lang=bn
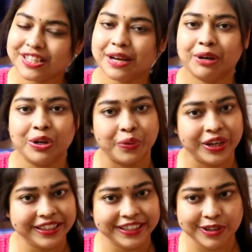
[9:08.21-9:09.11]
আছে আমার
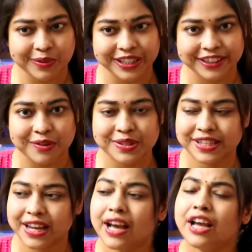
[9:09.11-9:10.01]
লোনের দিকটাও দেখতে হচ্ছে
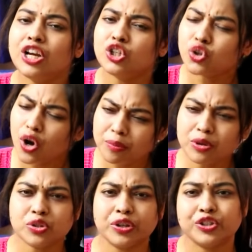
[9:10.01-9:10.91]
না
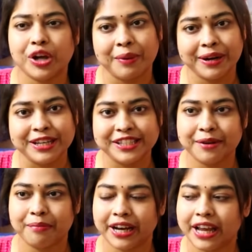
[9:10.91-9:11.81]
সমস্ত কিছু আবার
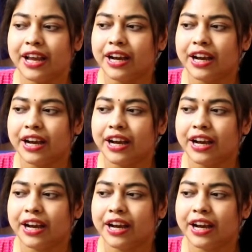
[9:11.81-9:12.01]
নিজের মানে